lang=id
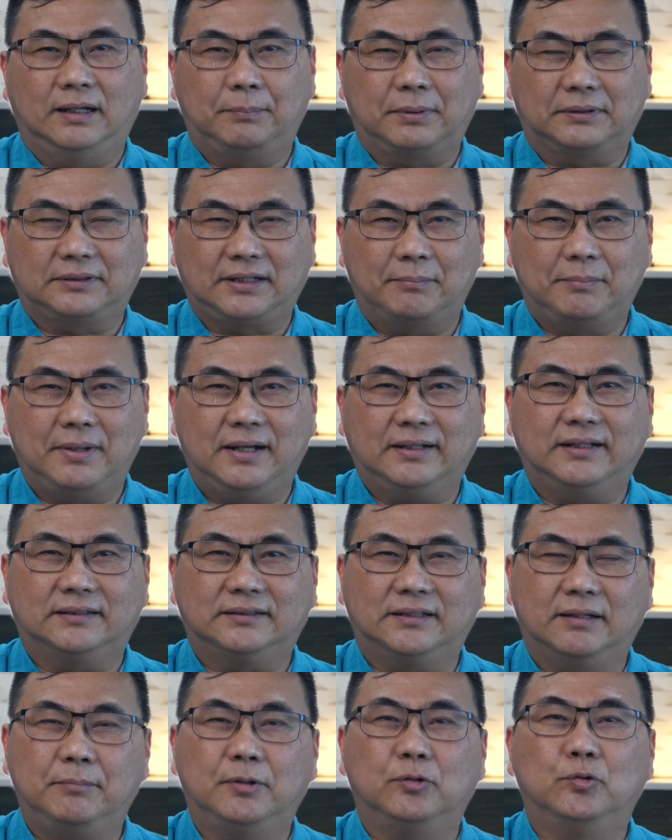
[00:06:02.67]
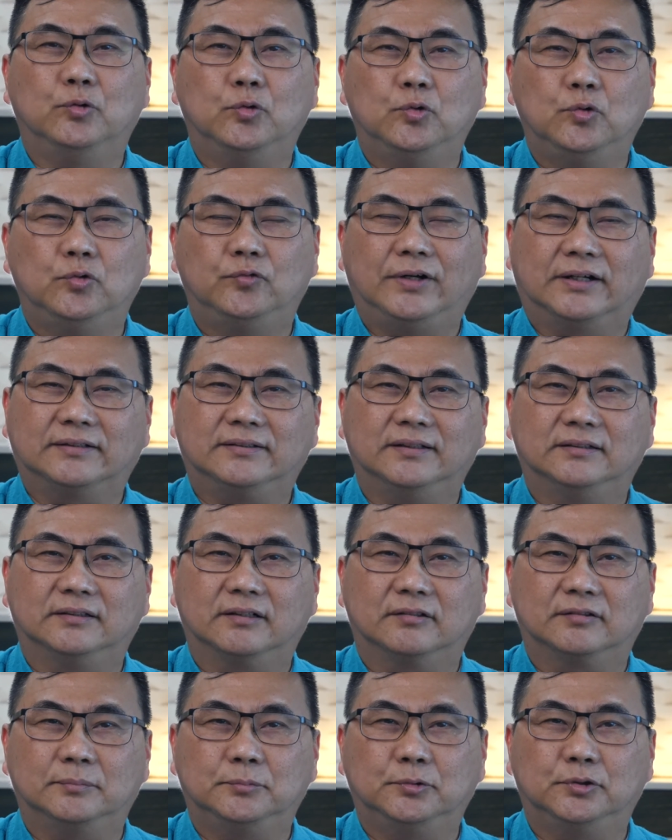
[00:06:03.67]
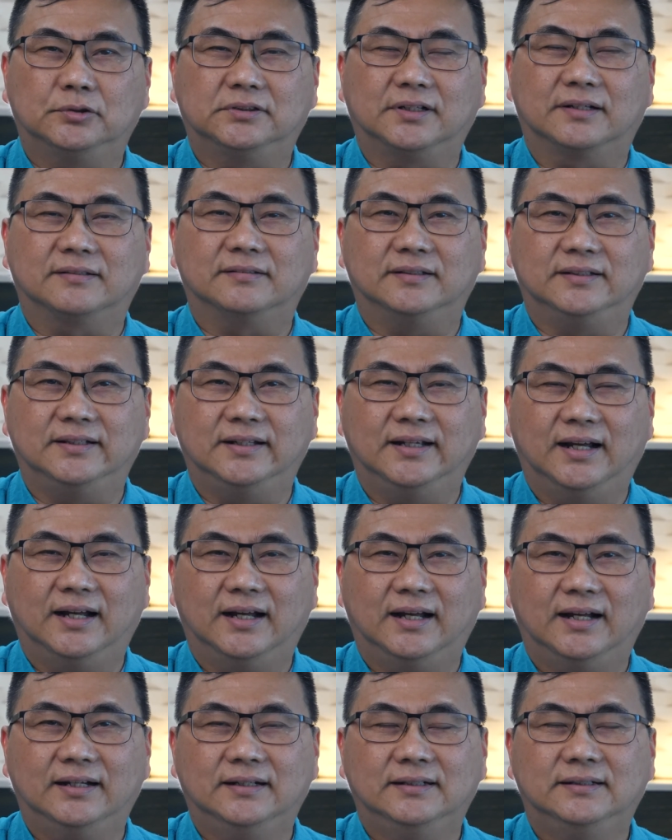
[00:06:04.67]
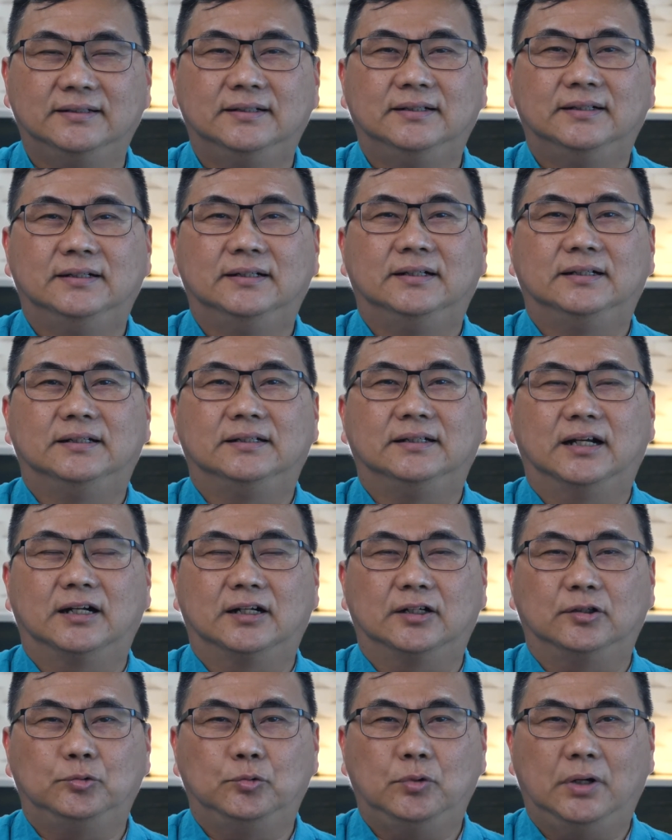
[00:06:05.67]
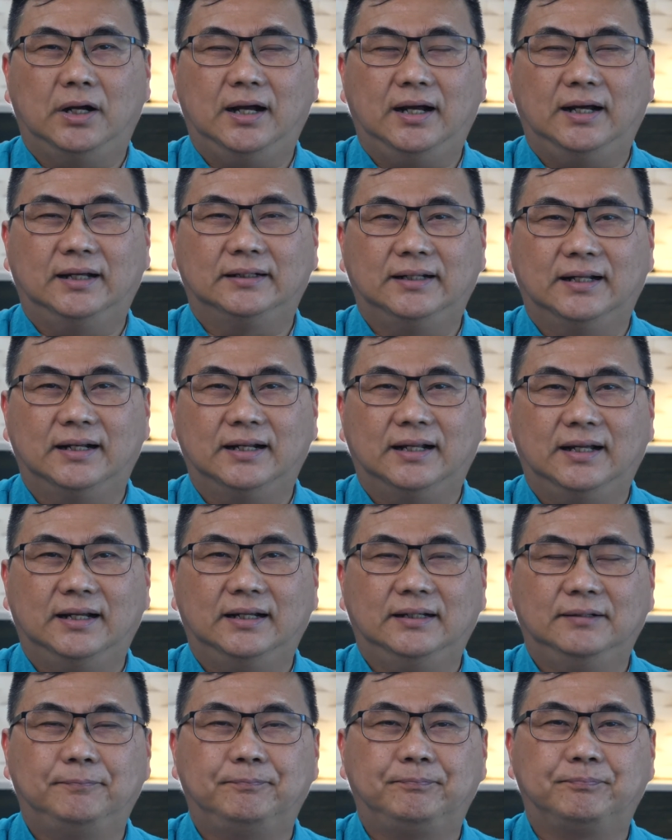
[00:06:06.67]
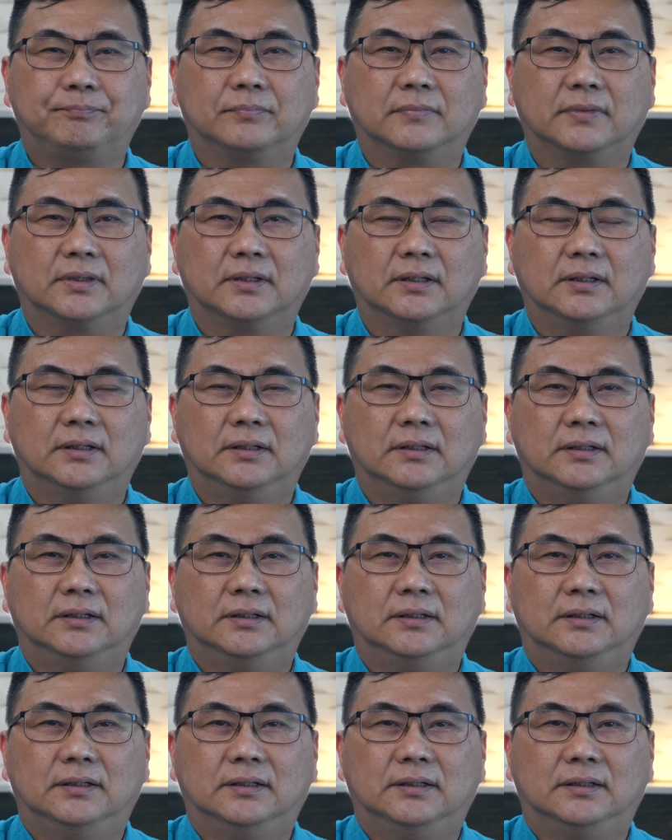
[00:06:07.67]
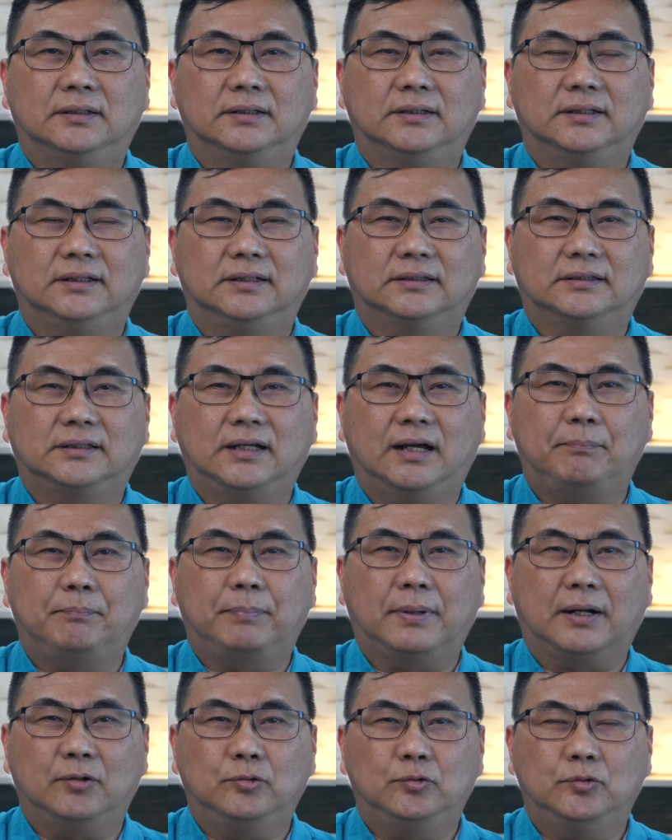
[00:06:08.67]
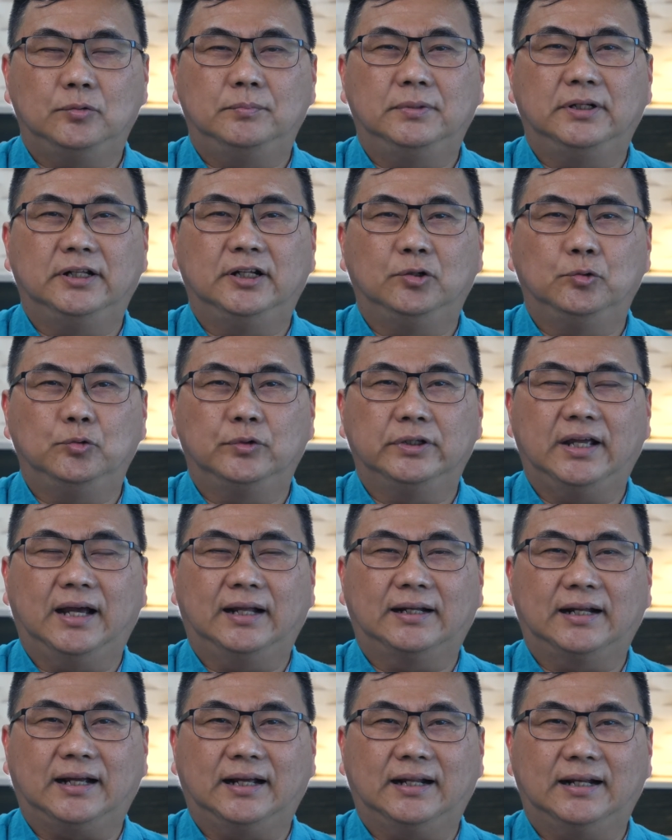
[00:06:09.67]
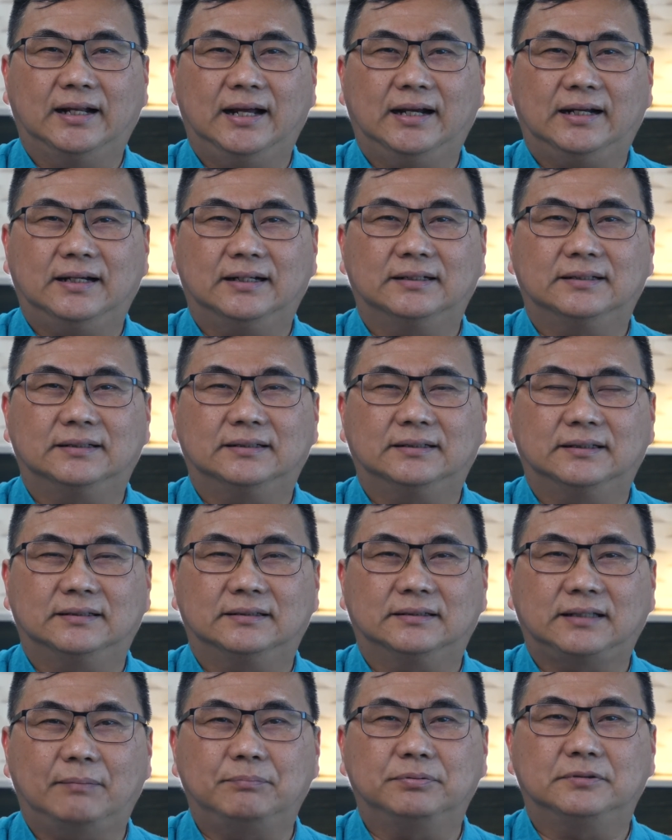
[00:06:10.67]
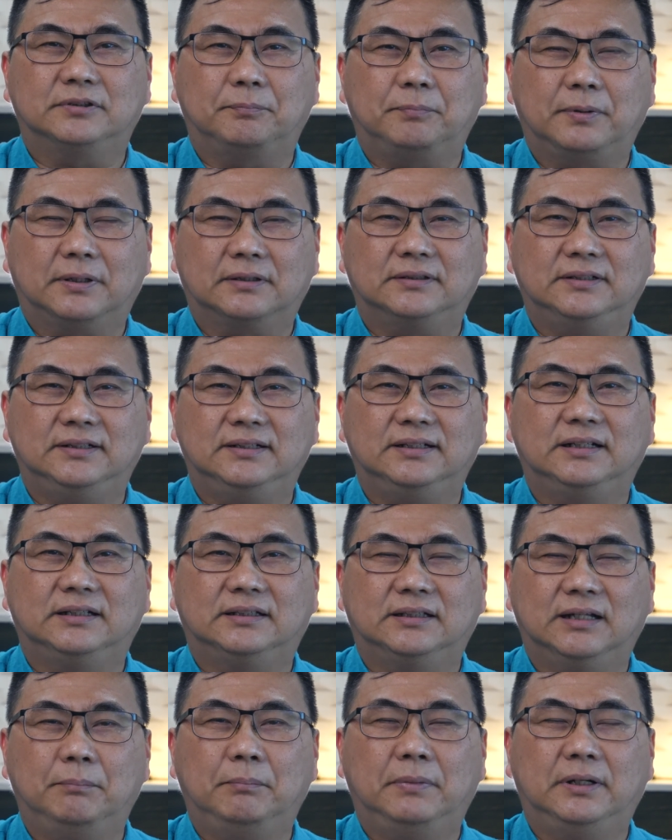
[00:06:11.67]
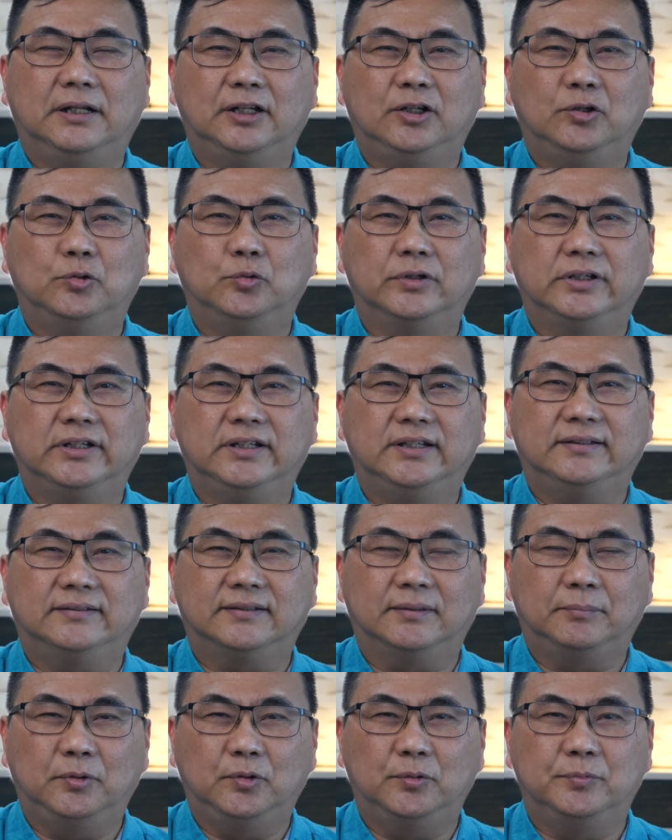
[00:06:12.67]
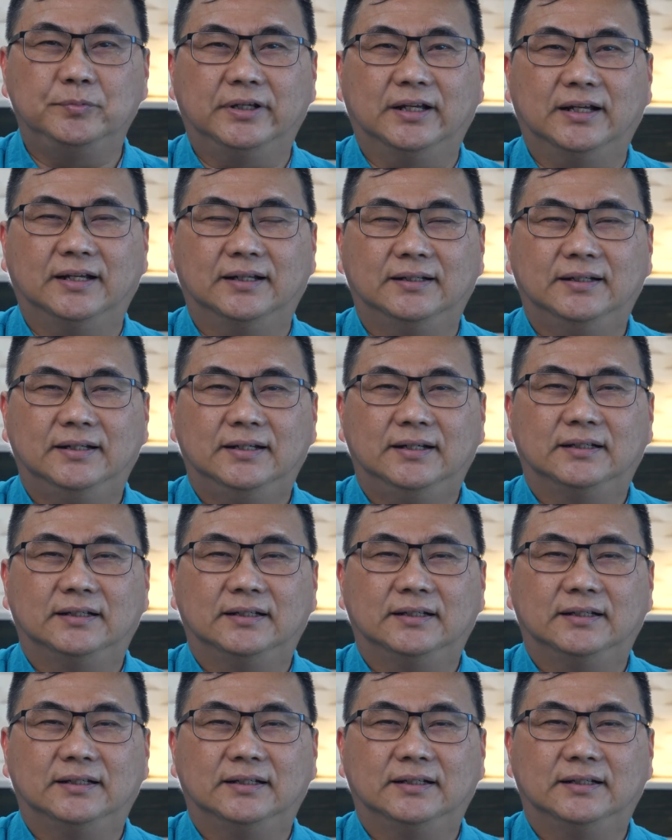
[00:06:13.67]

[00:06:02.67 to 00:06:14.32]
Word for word: Yang pertama, kita menunggu vaksin tersebut tersedia. Yang kedua adalah kita perlu melindungi anak-anak tetap seperti kita melindungi sebelumnya.